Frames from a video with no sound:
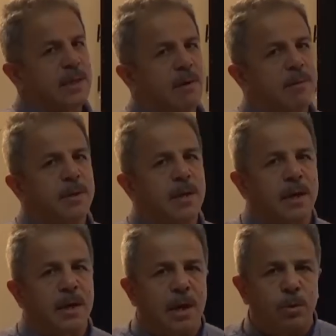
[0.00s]
devam ede
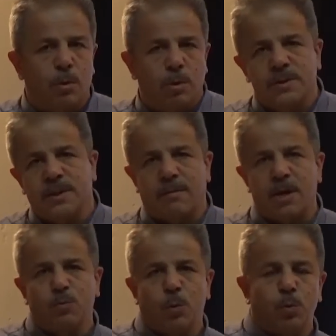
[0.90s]
gelen o
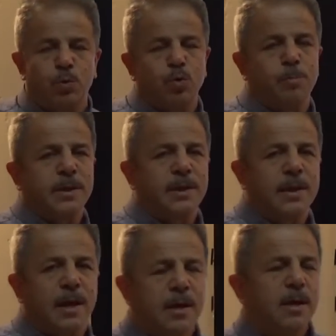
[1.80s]
savaş ve husumeti
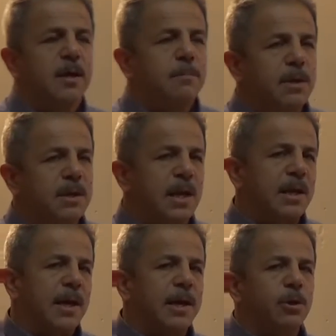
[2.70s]
de
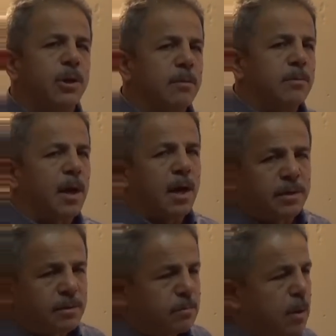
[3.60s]
bitiren en önemli
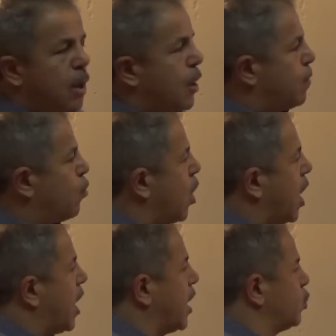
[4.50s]
adım
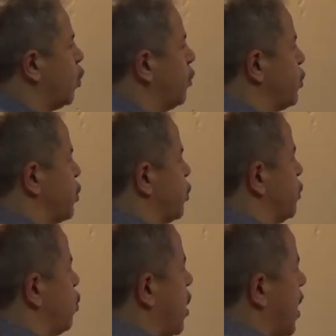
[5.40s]
muahat olmuştur.
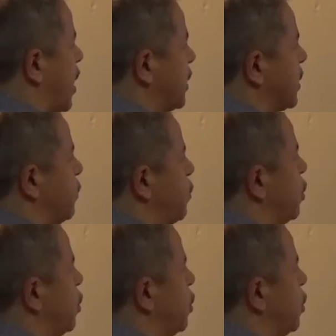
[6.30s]
Muahat bir